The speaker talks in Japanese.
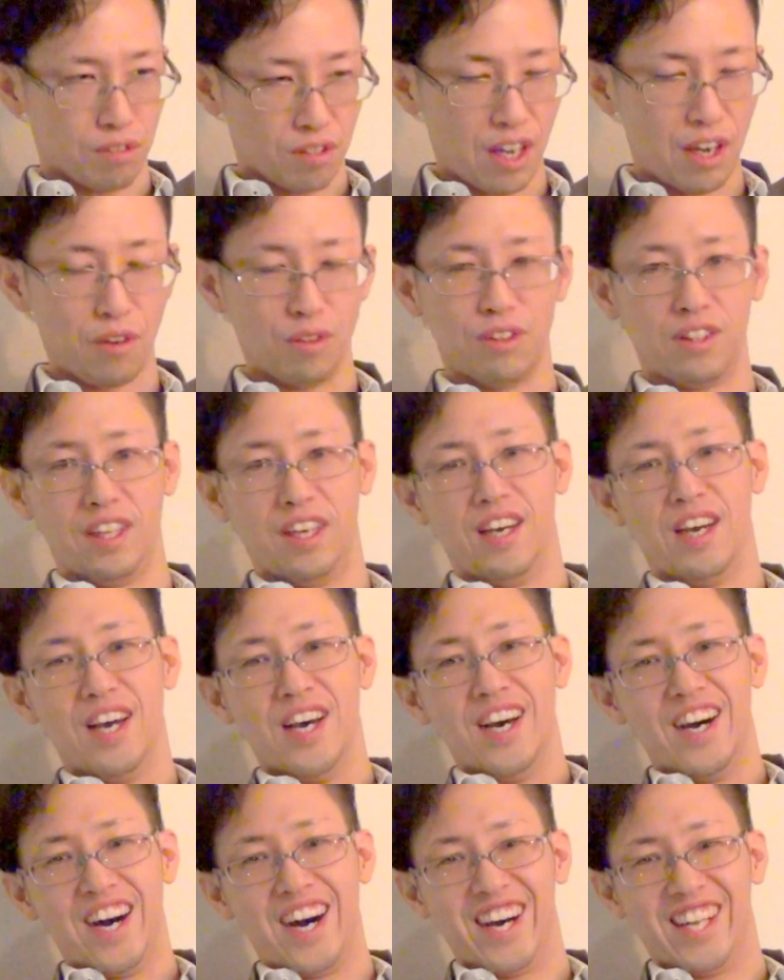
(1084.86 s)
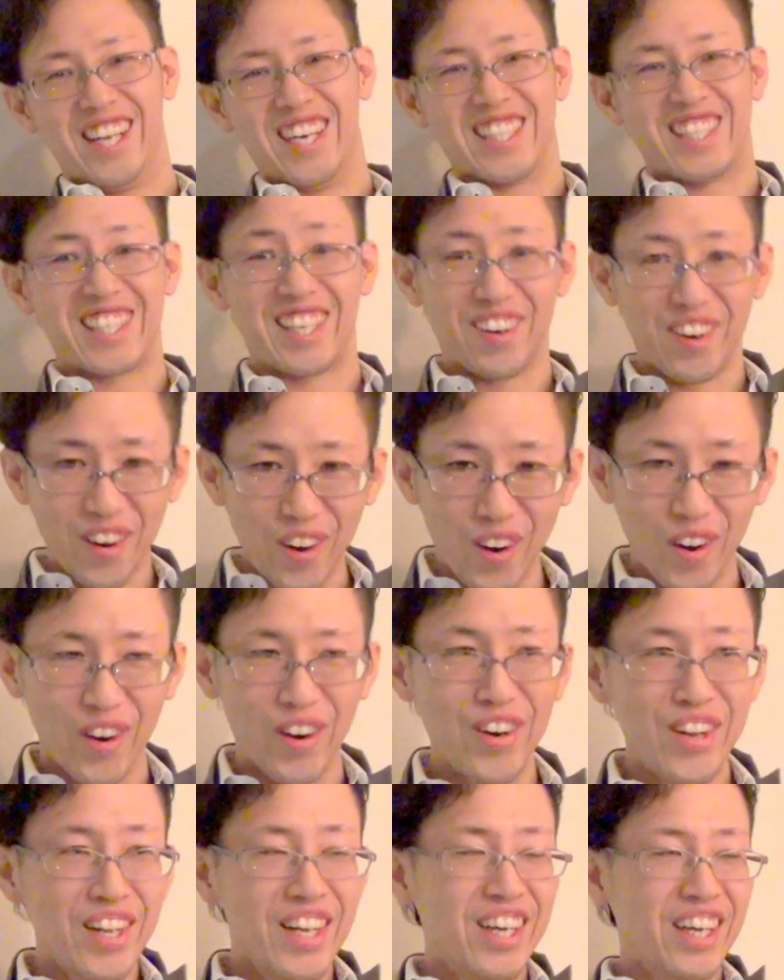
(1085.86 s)
つけようって話
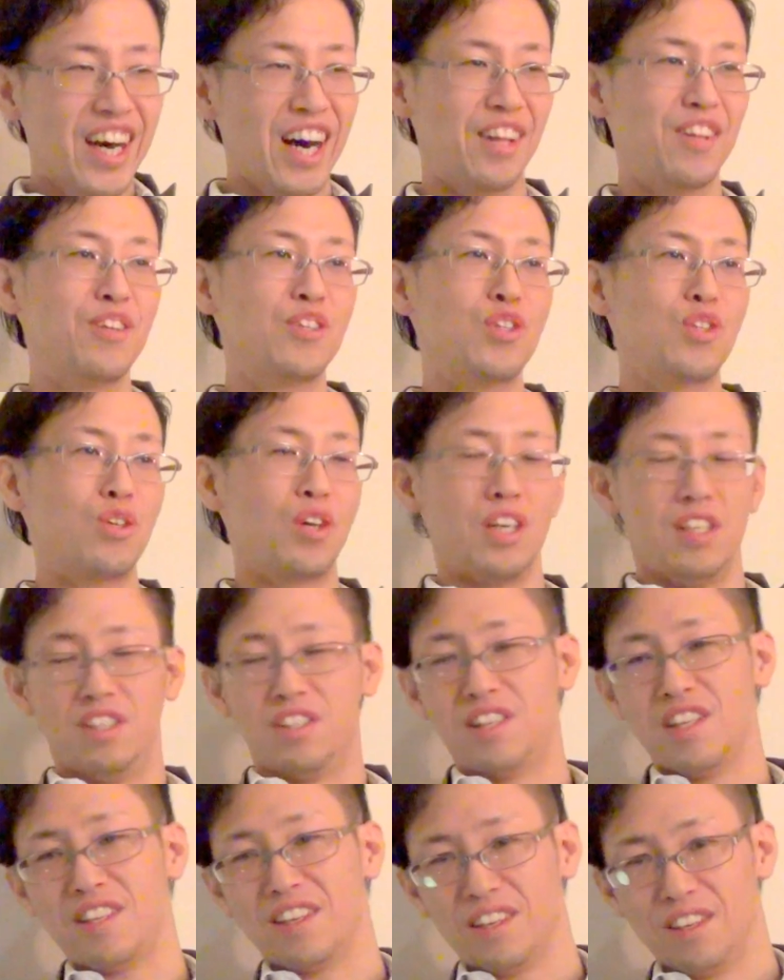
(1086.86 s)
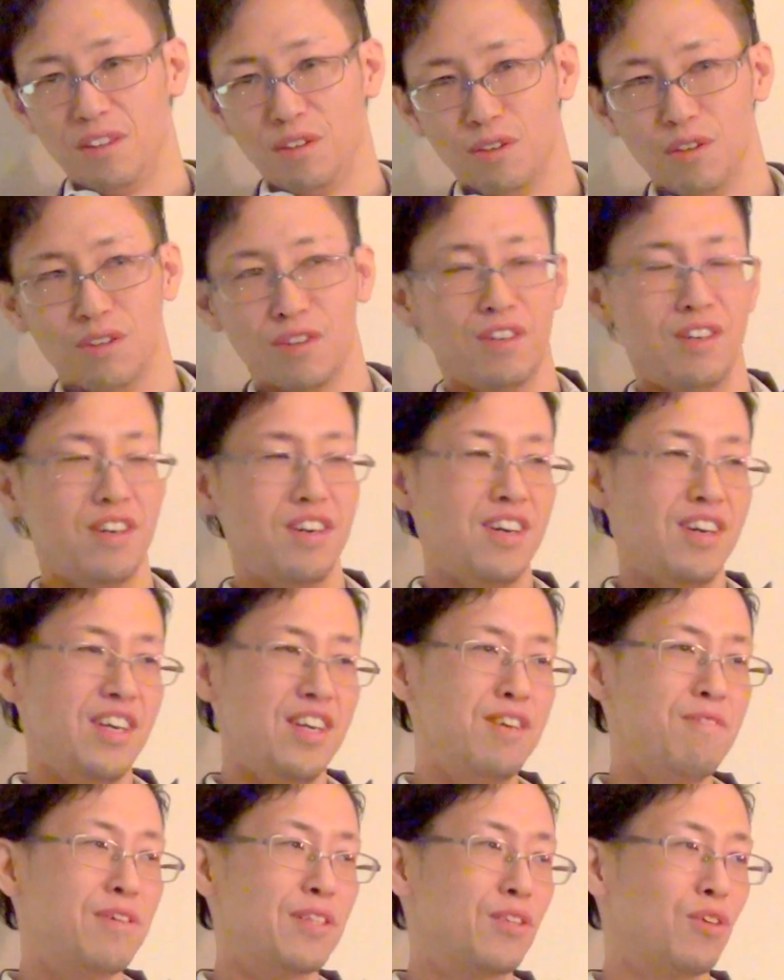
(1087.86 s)
を彼女とかにしてたけど、
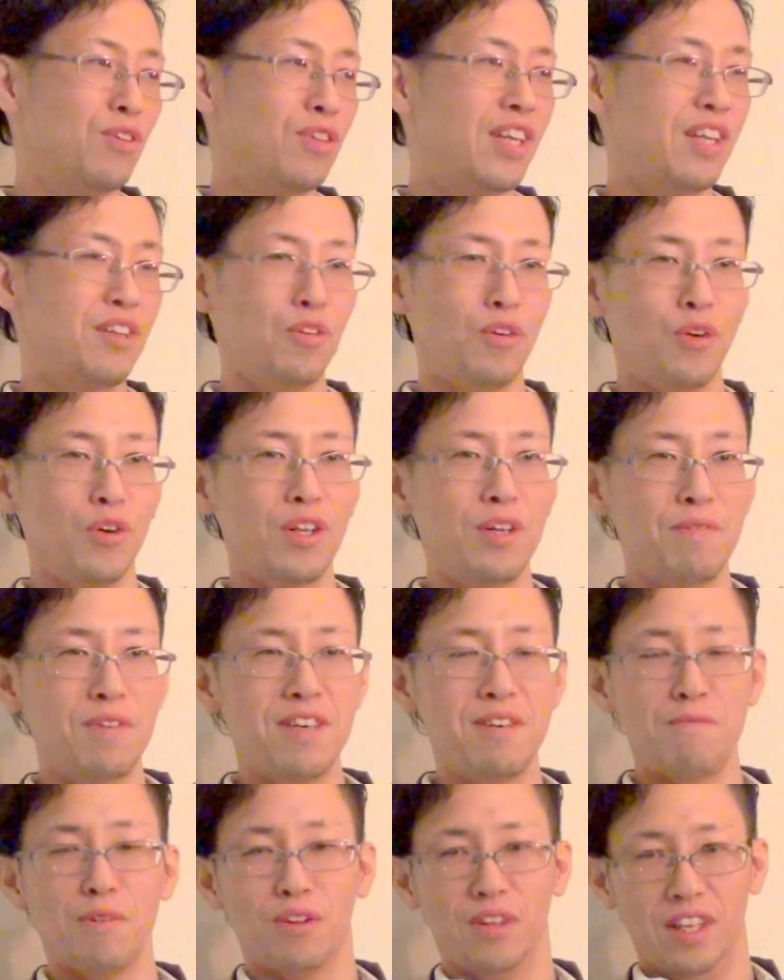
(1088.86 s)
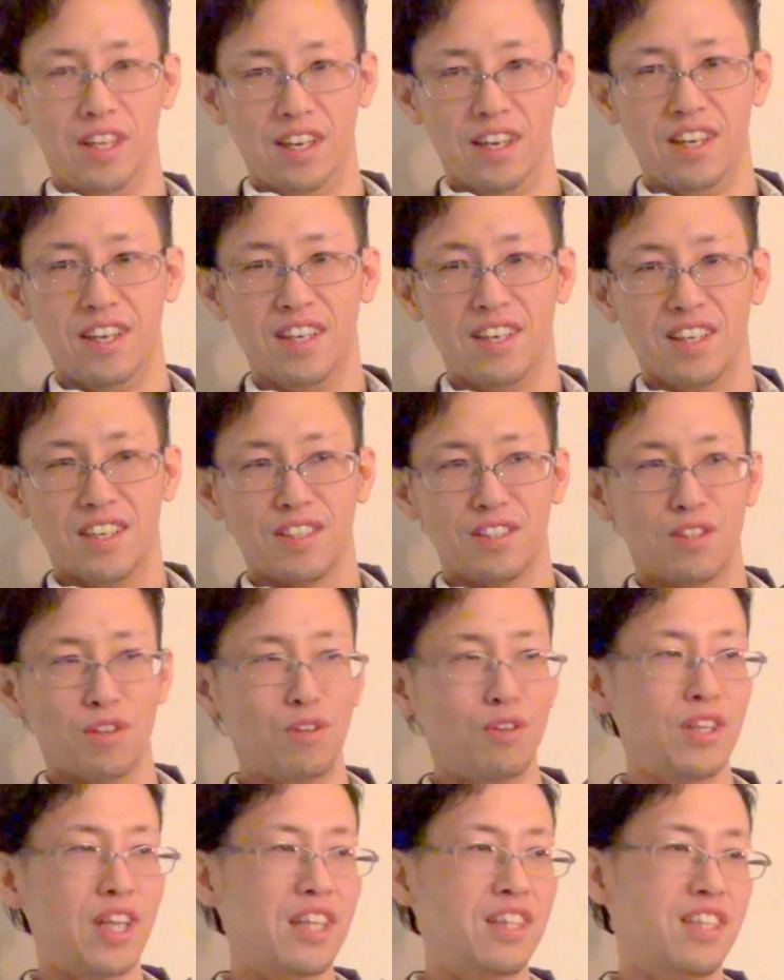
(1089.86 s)
今そんなどうでもいいもんね。
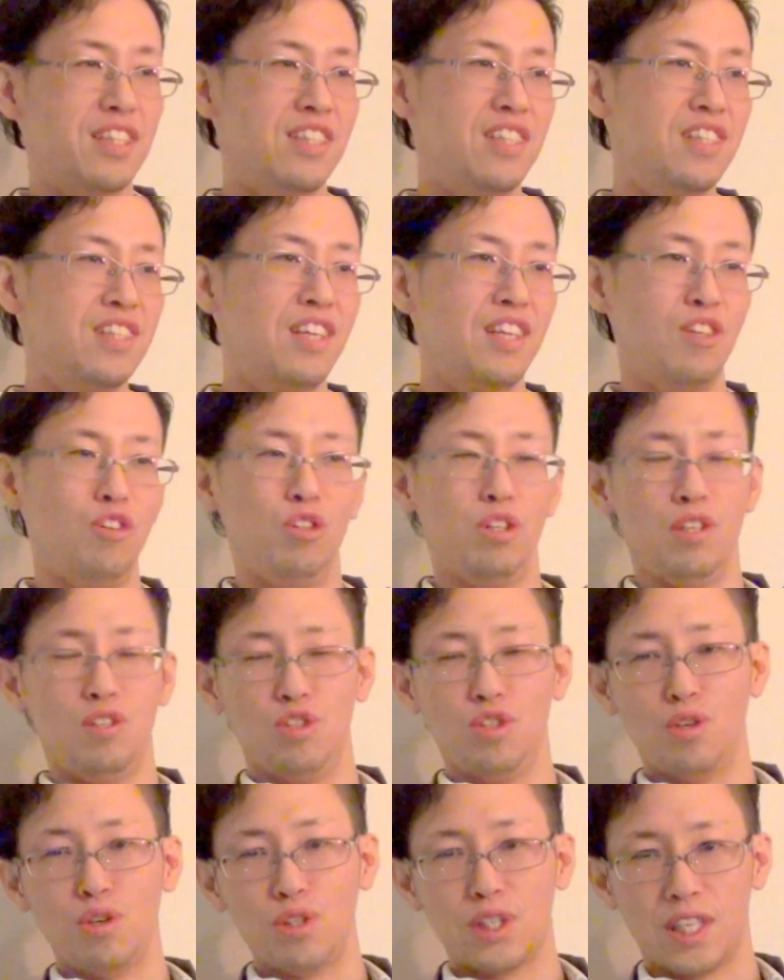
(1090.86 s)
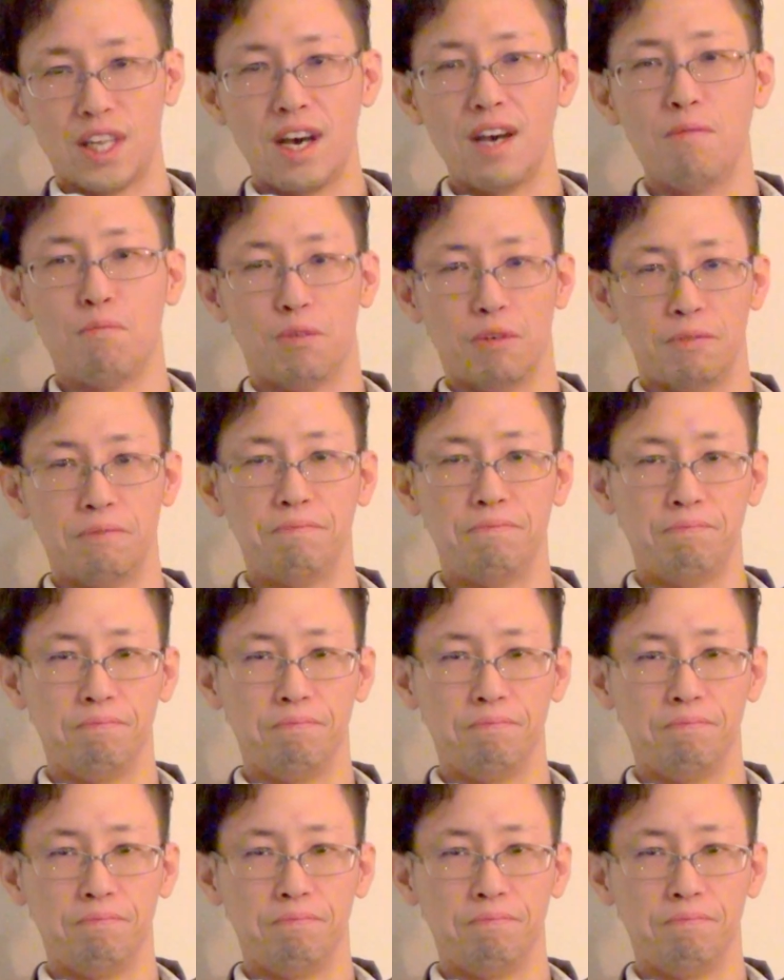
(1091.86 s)
そこだって人生において重要じゃないもん、うん、っ